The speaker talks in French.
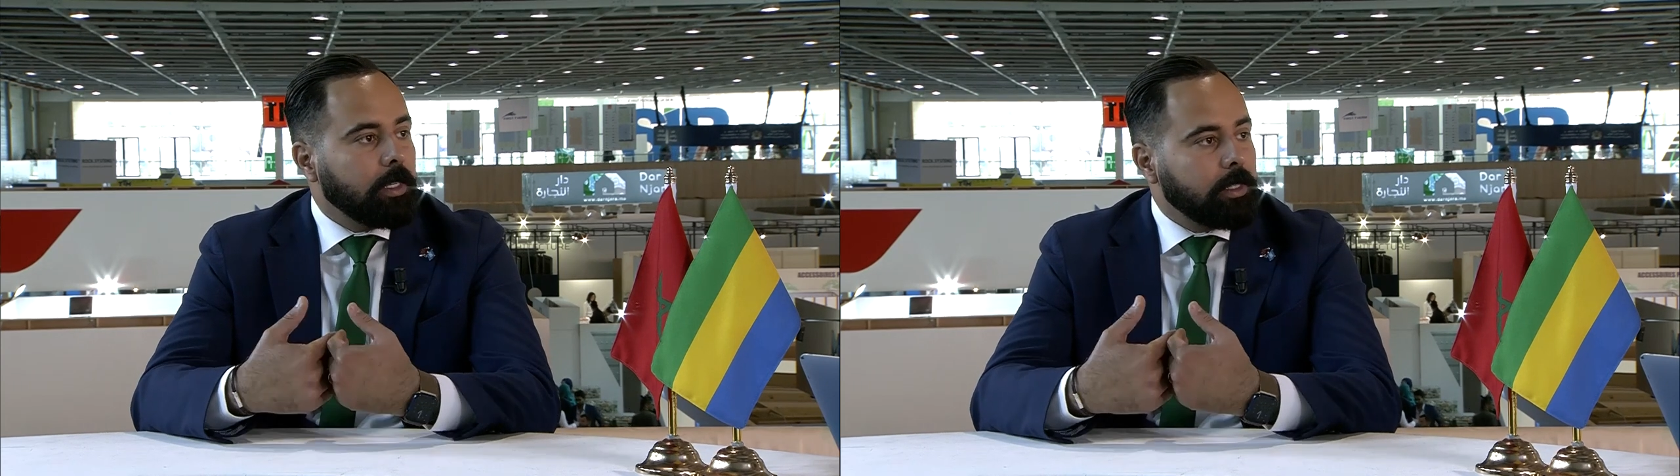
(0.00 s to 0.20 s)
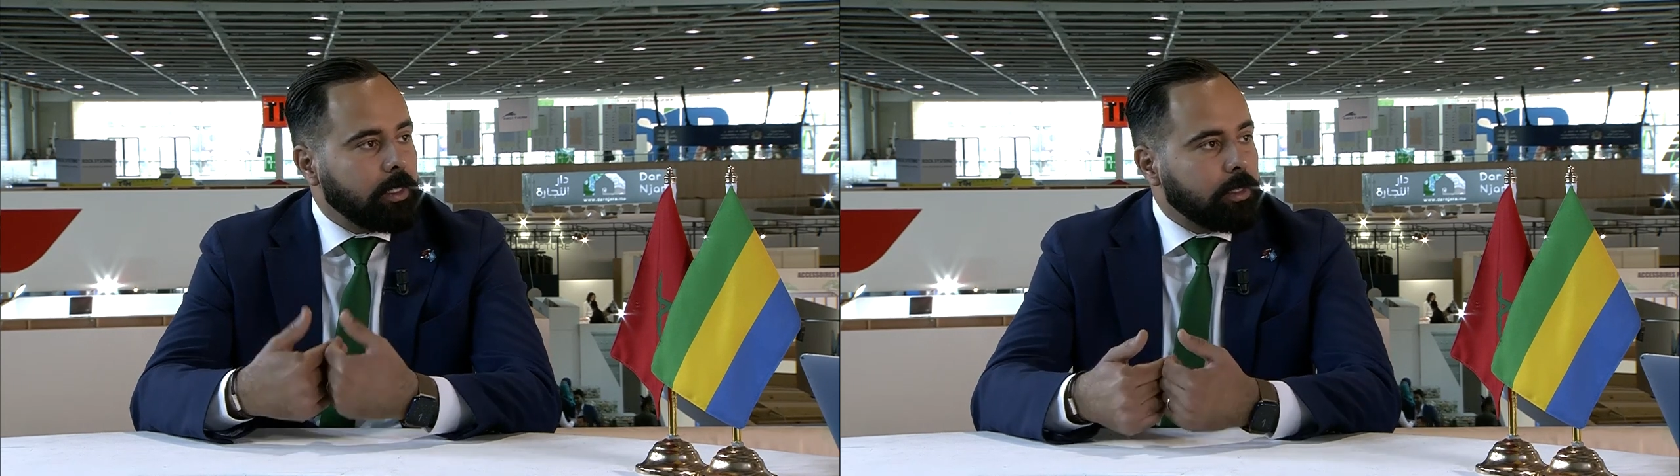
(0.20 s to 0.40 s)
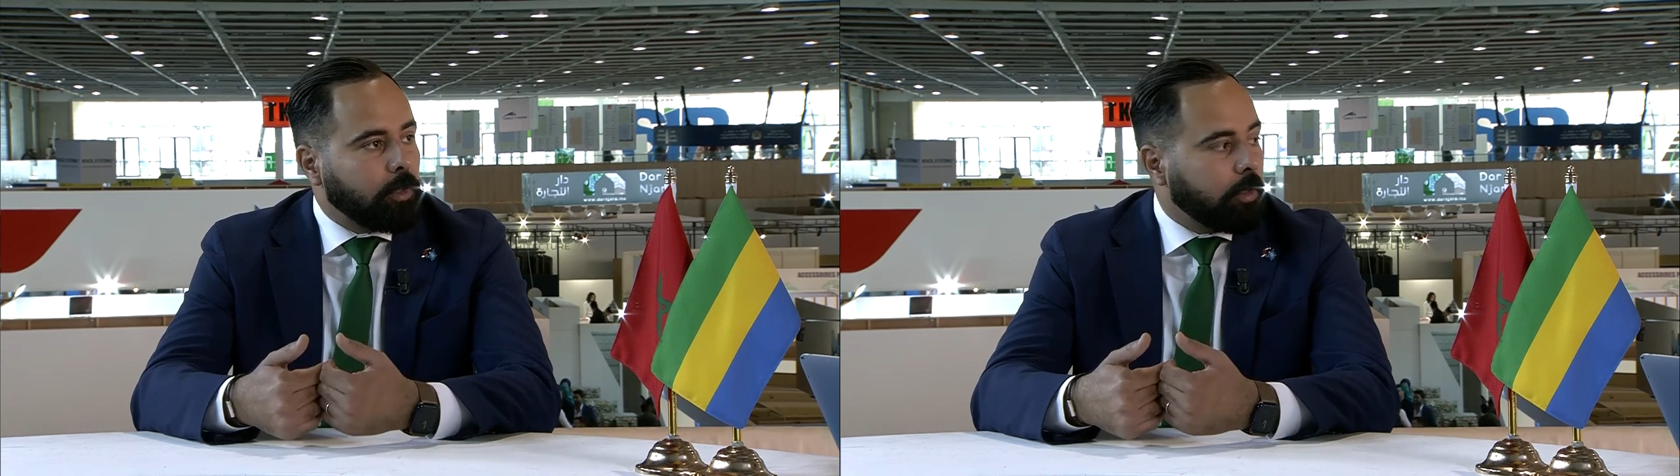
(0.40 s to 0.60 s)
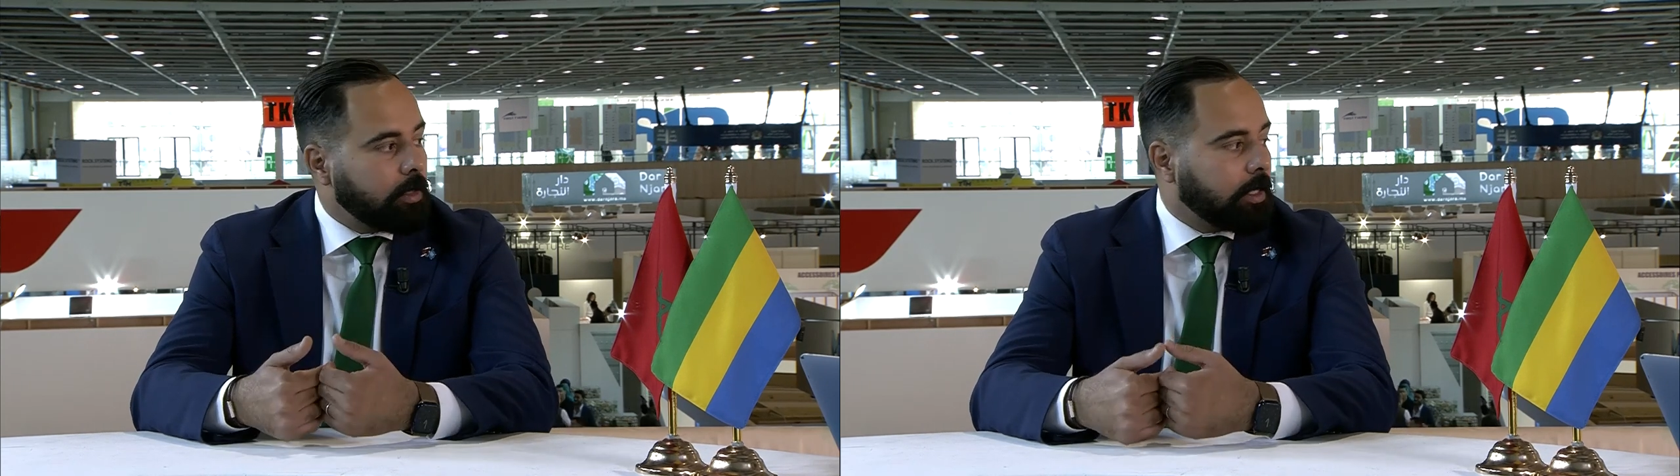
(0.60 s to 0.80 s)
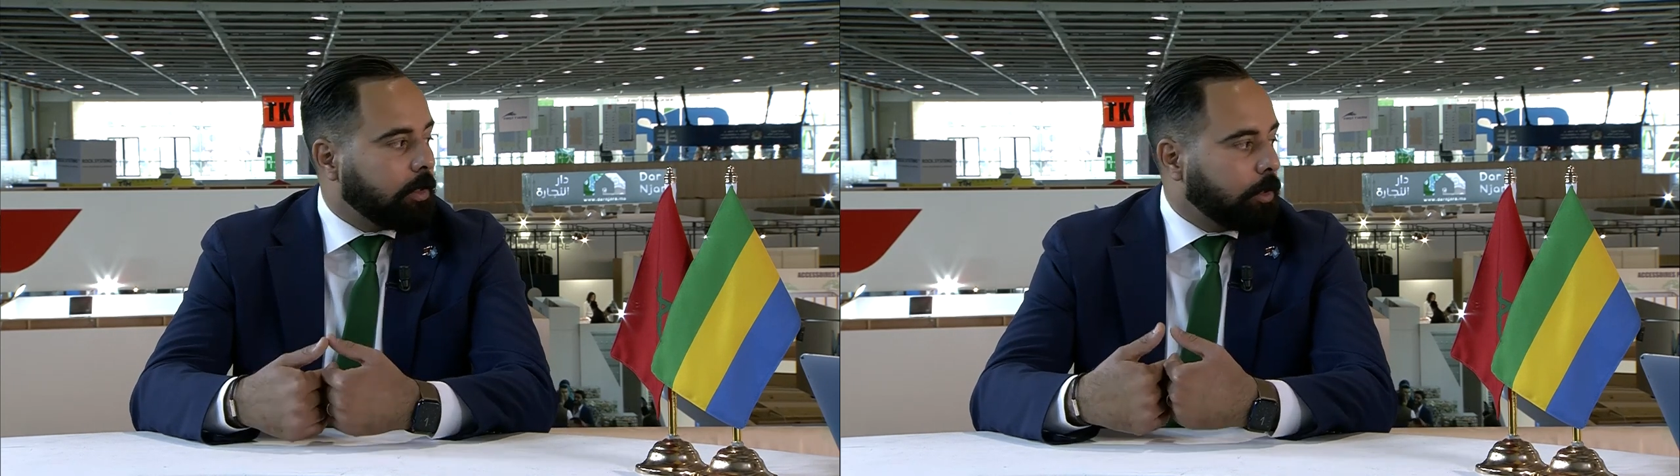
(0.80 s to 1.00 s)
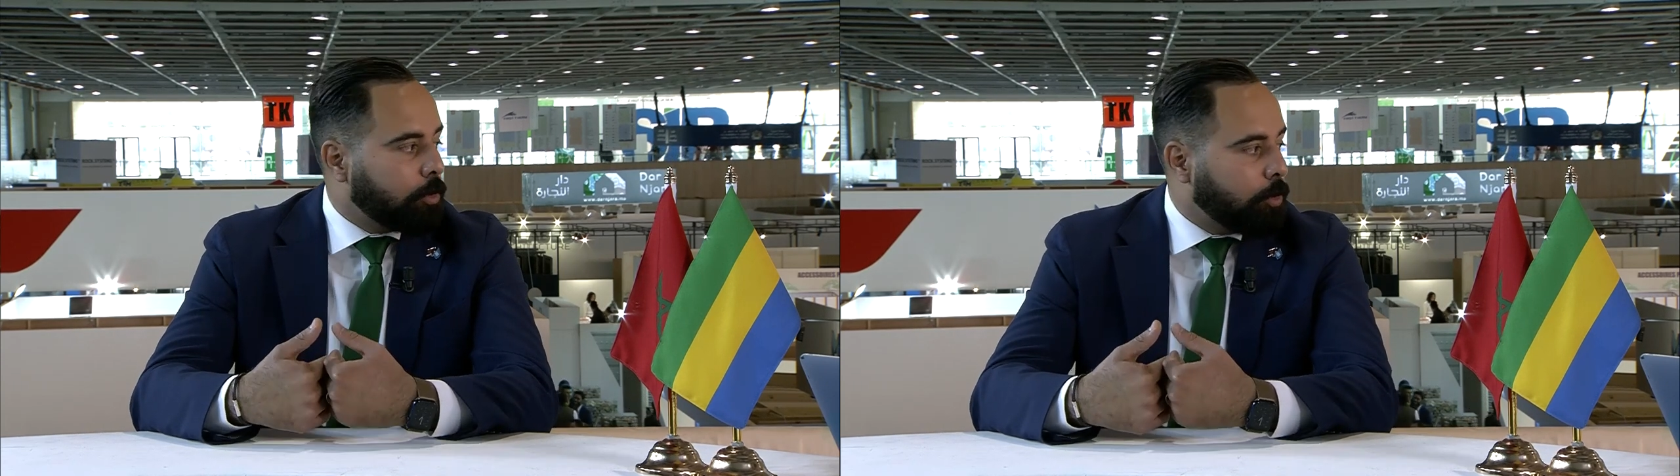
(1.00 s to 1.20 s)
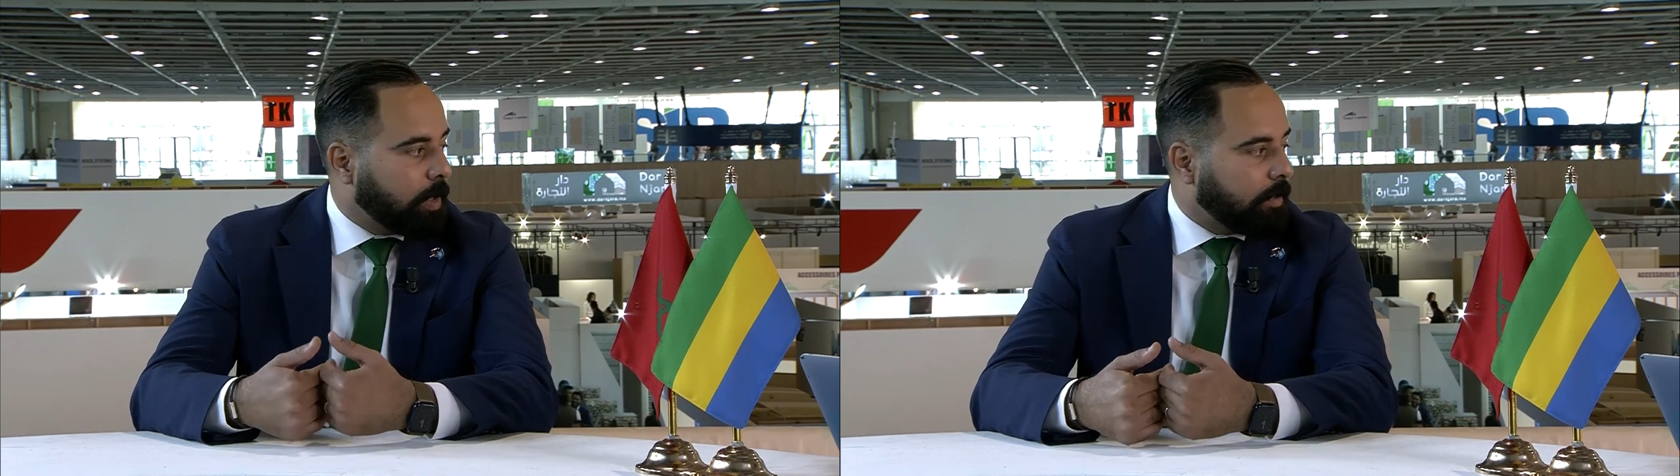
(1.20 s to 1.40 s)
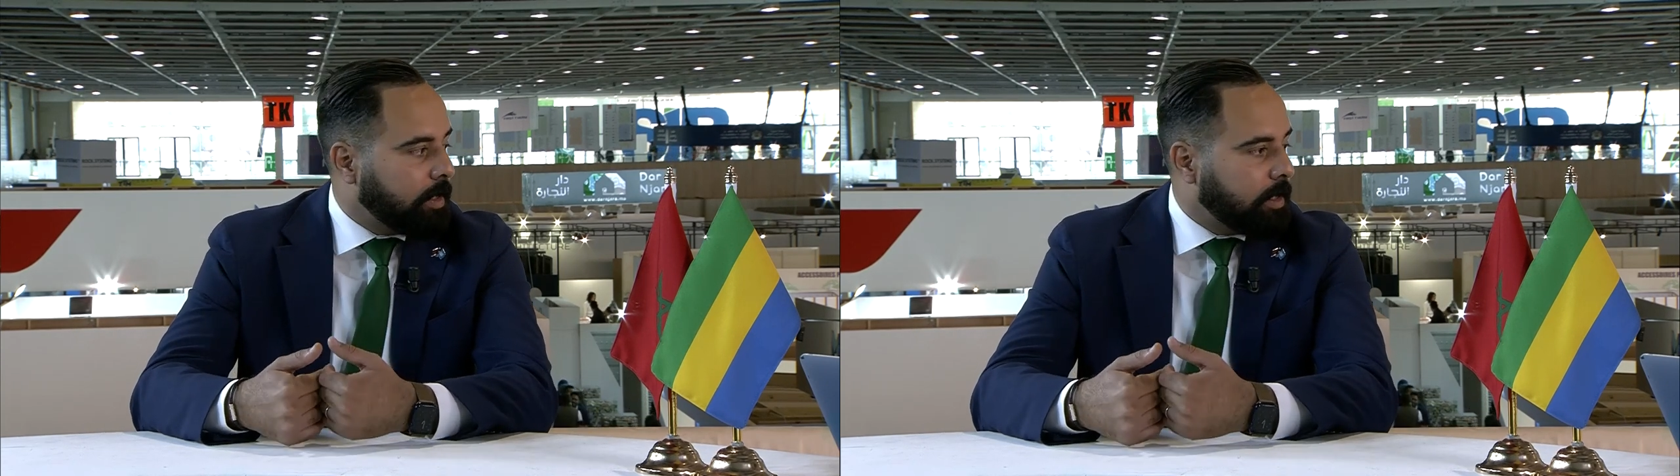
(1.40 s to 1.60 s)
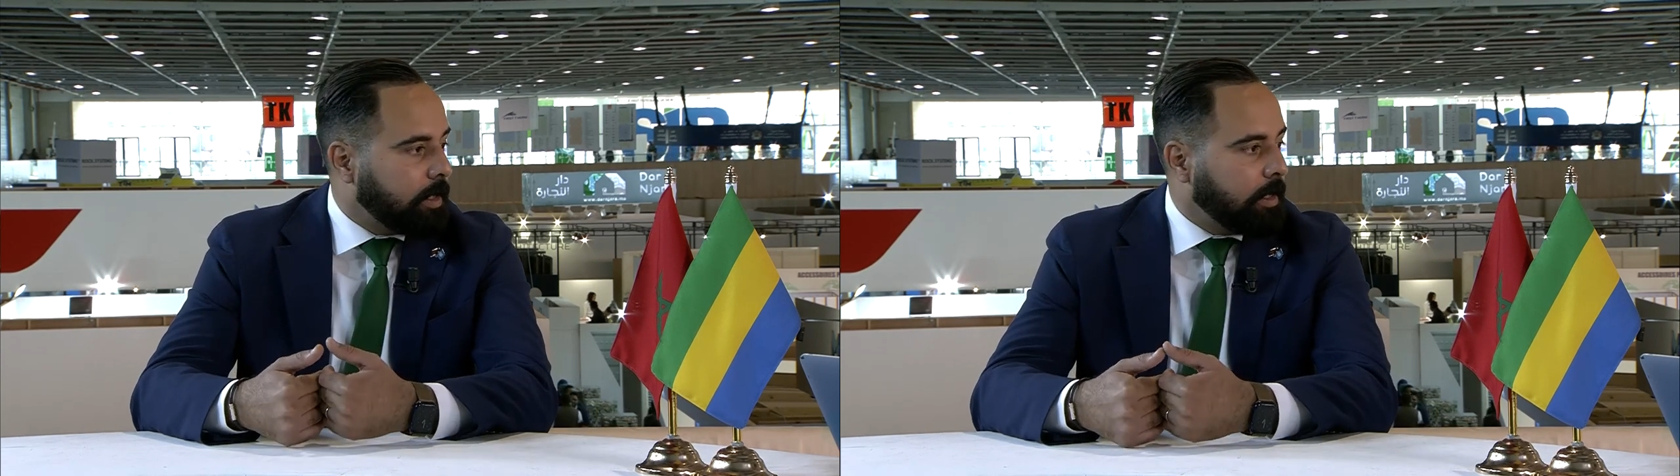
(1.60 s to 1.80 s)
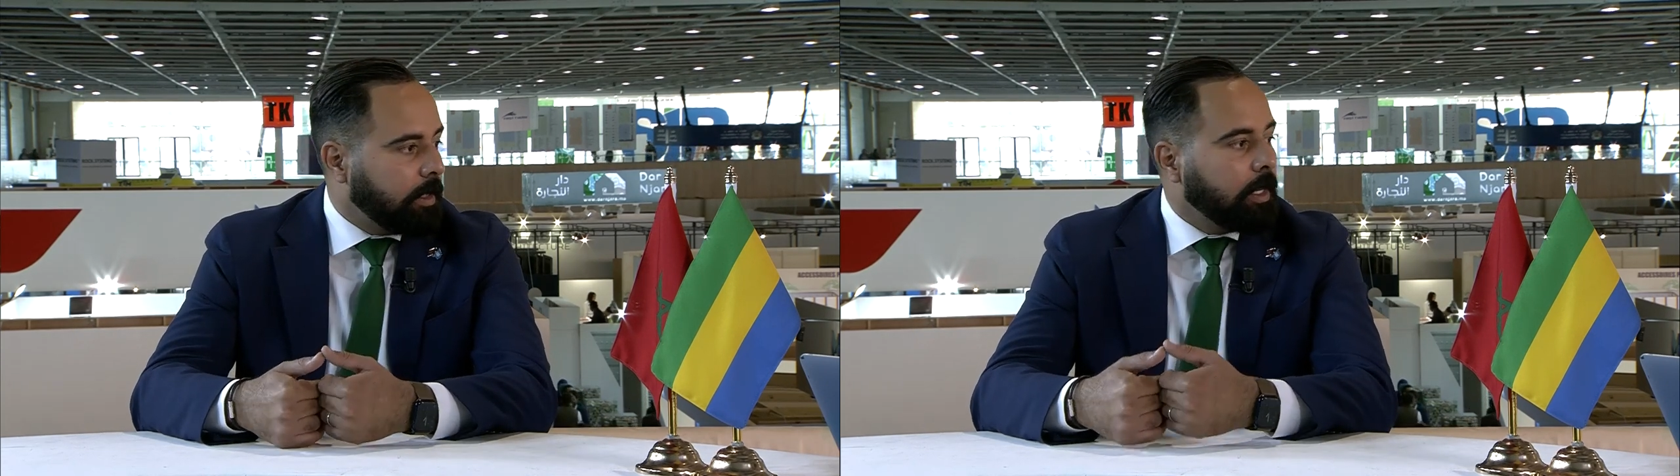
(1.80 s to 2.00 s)
ces stands, ces grandes
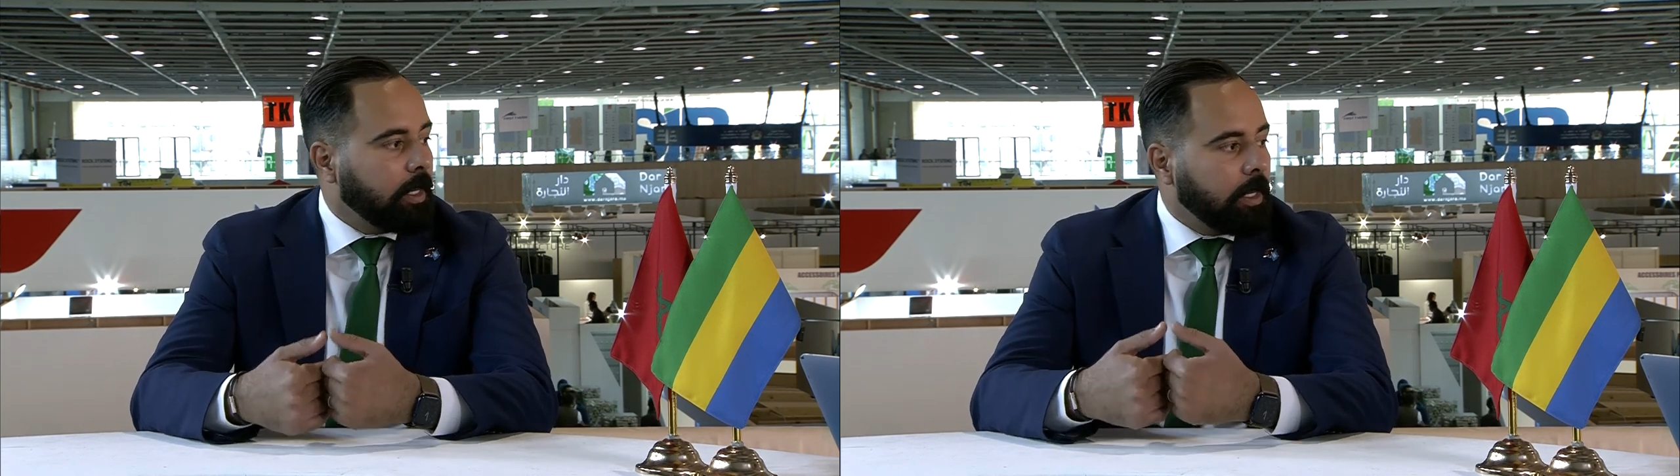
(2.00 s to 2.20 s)
superficies,